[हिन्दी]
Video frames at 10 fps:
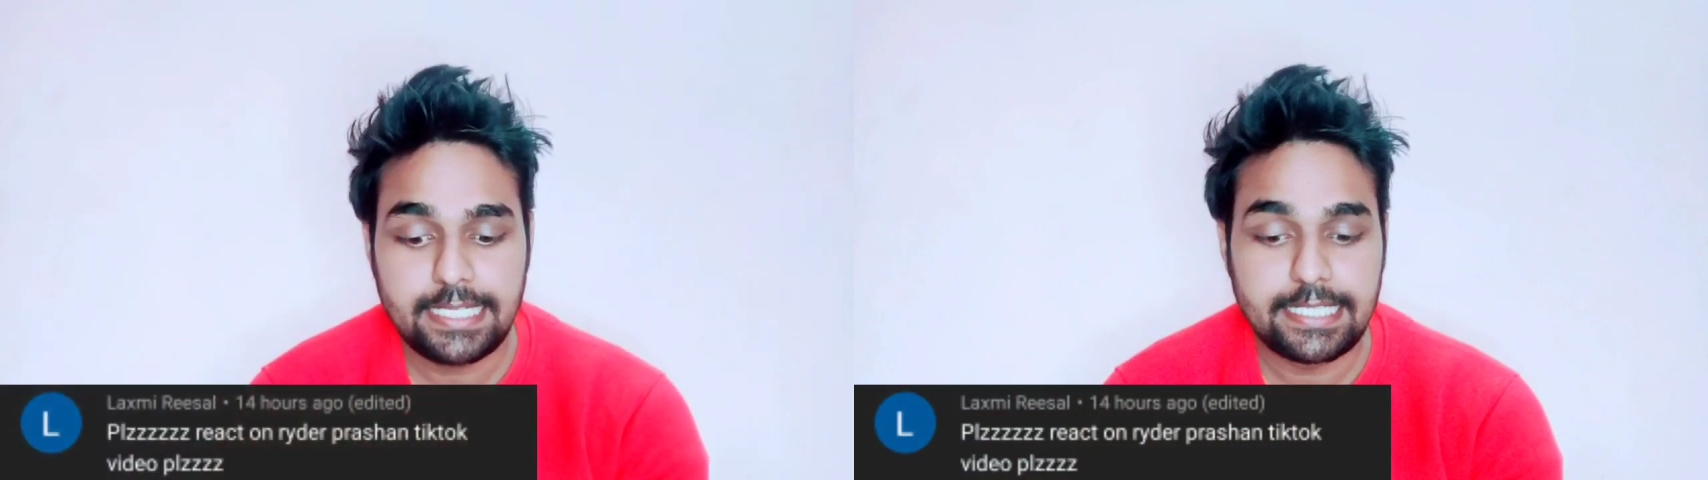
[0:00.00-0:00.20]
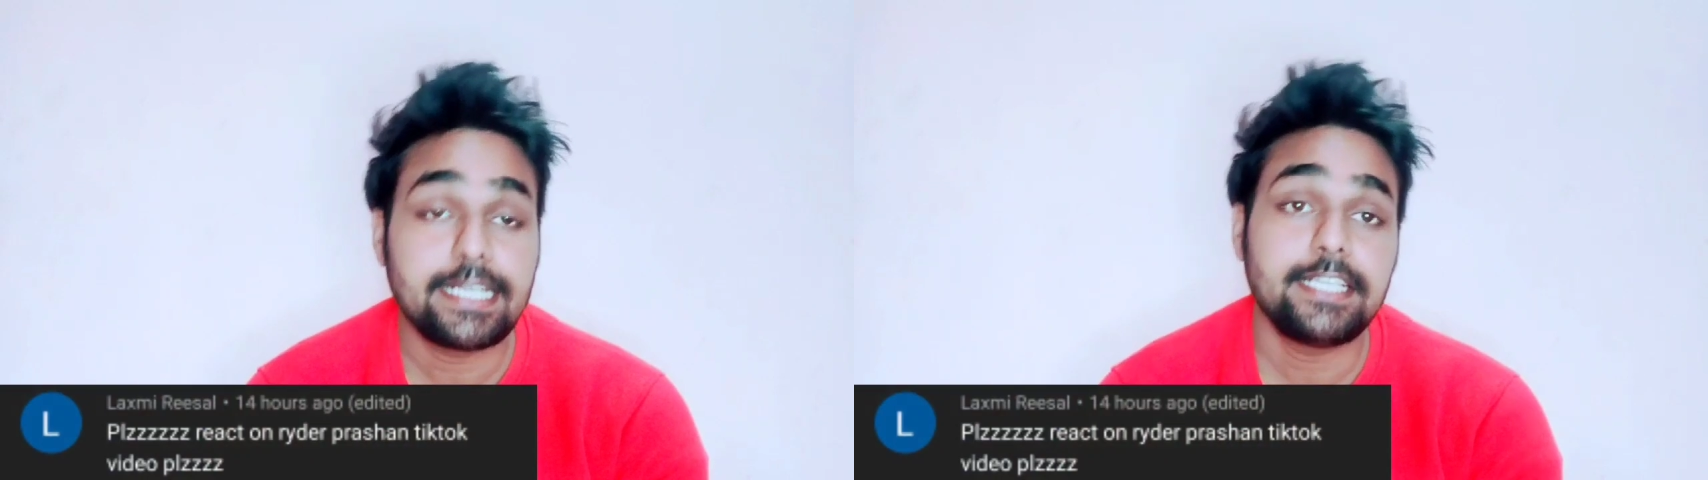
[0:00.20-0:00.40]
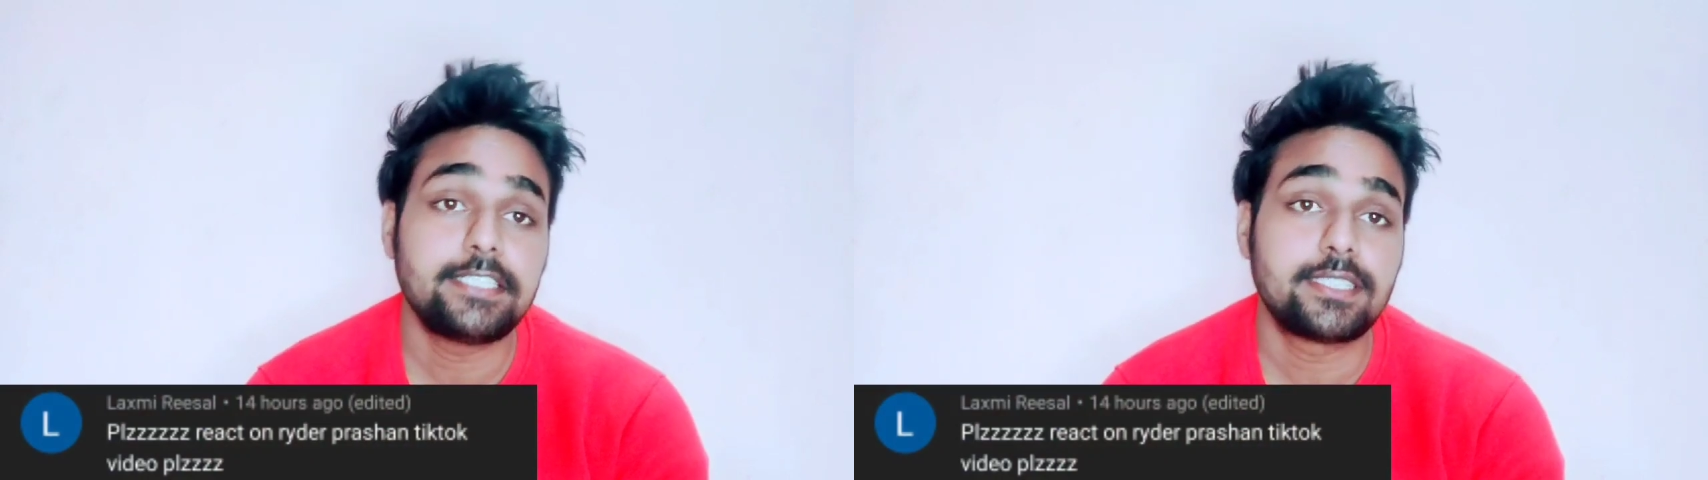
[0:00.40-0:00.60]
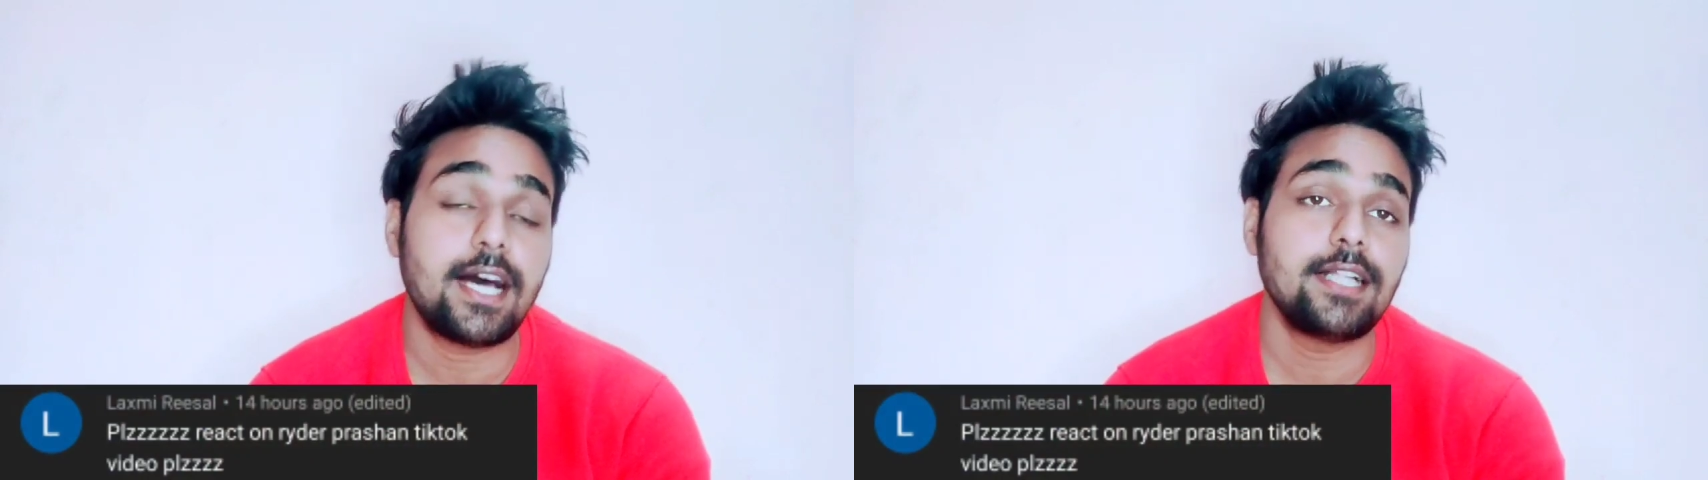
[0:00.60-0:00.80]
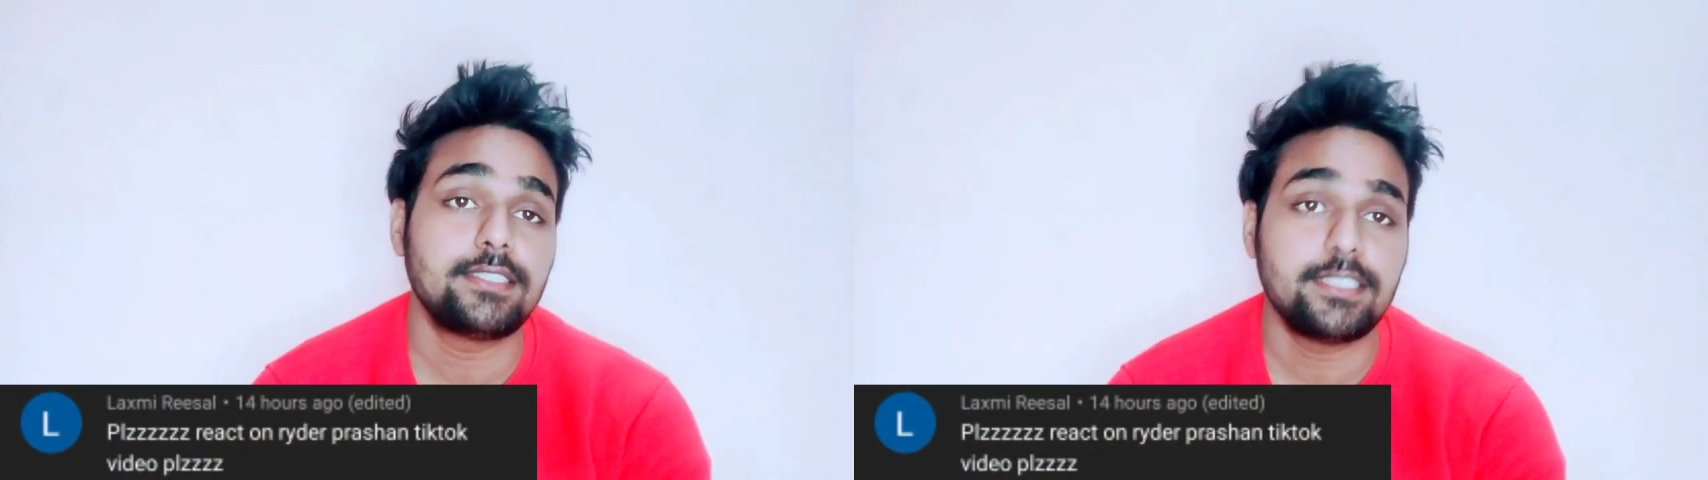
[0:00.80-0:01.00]

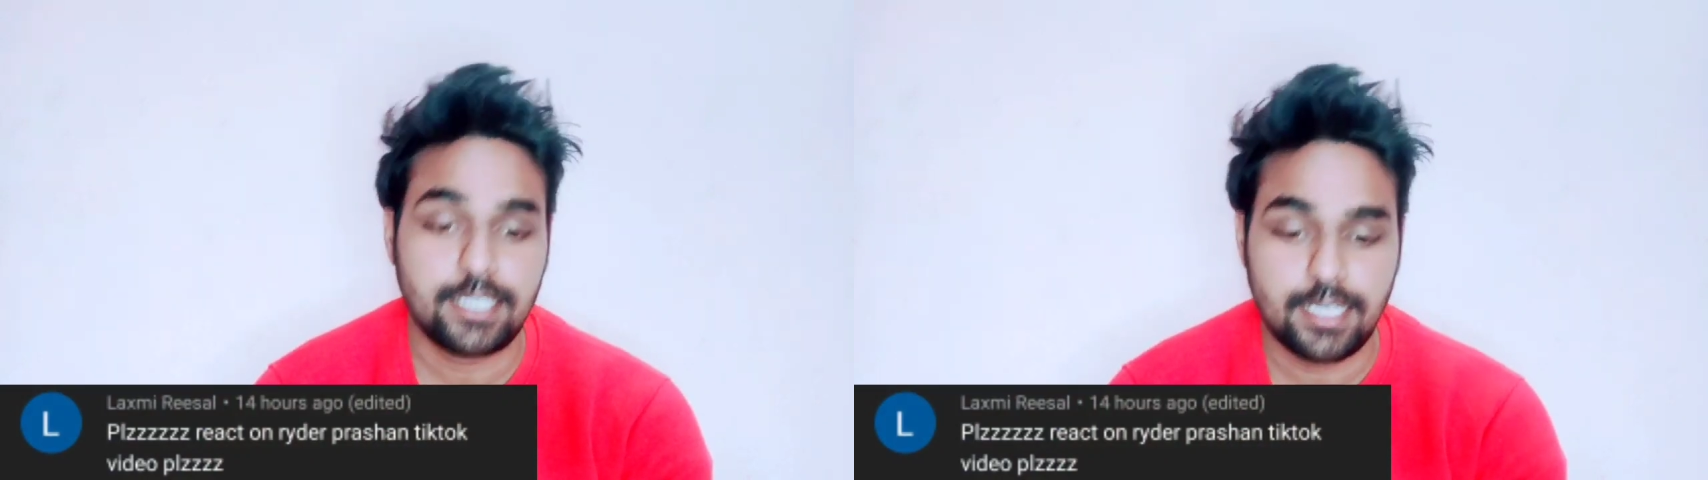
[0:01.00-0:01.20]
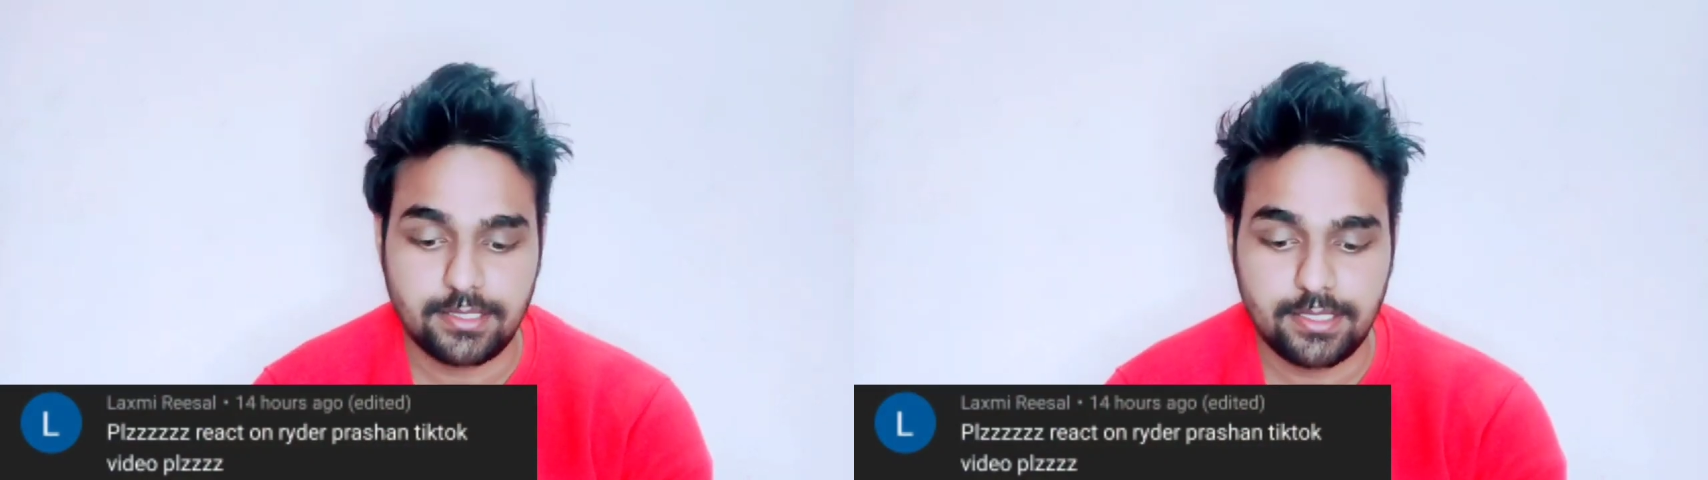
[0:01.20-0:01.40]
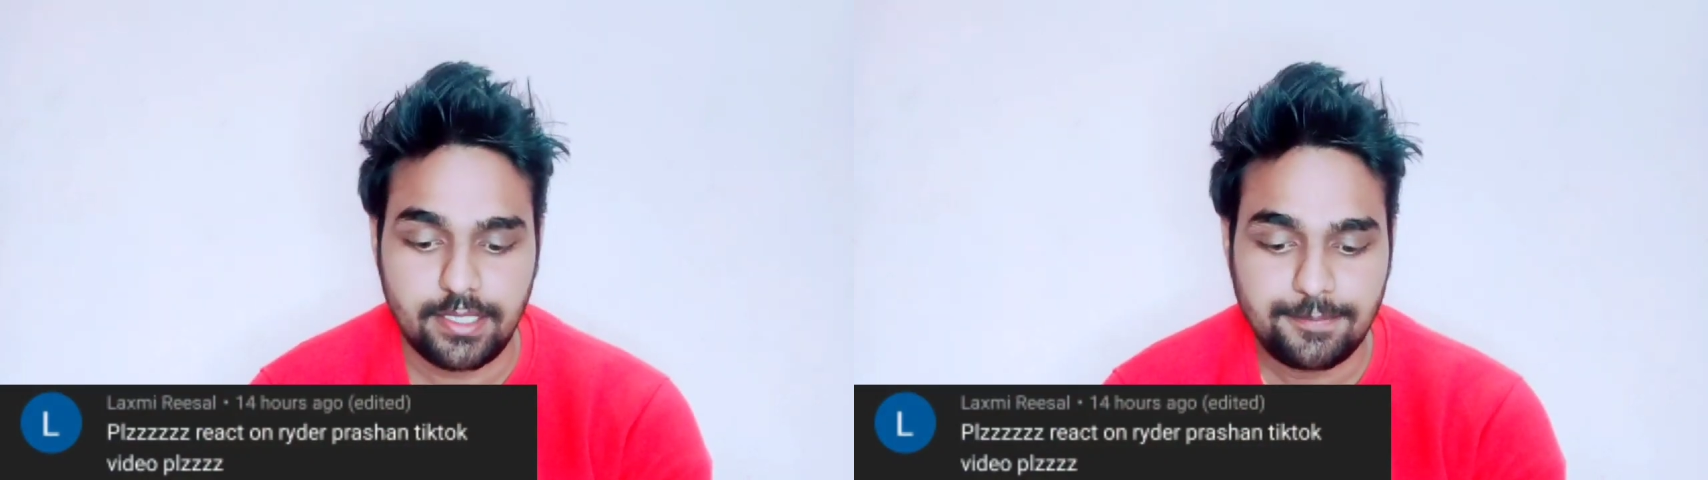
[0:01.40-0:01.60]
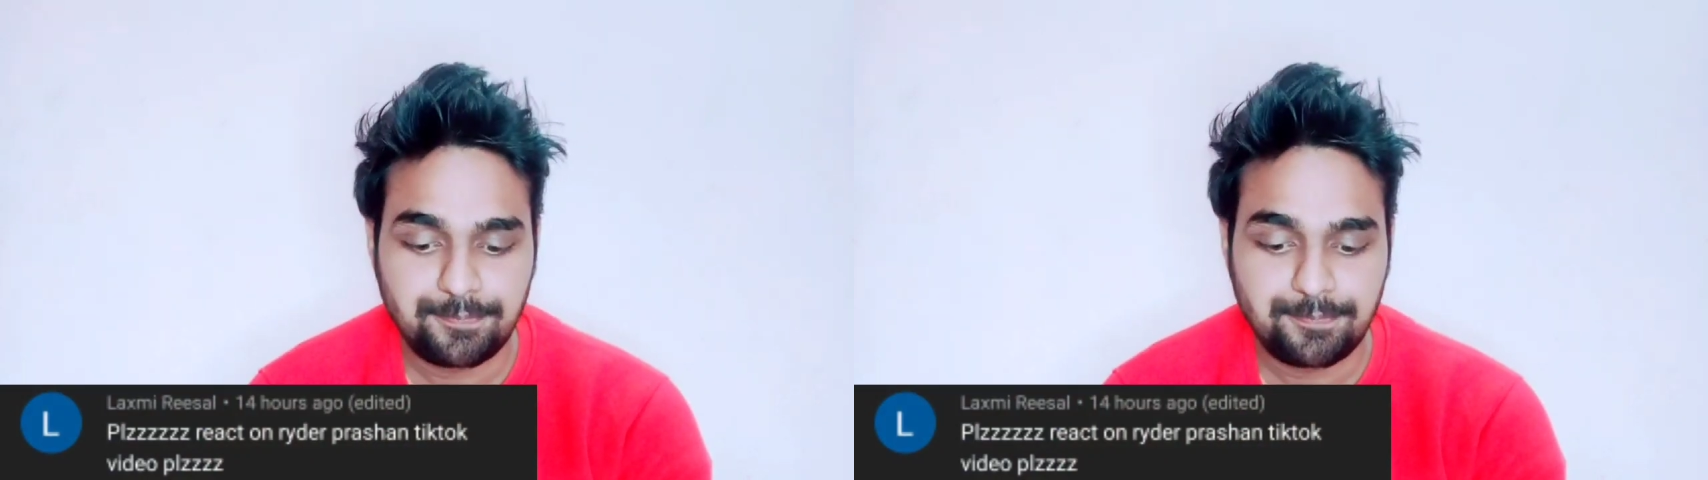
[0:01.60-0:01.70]
रिसाल जी कहते हैं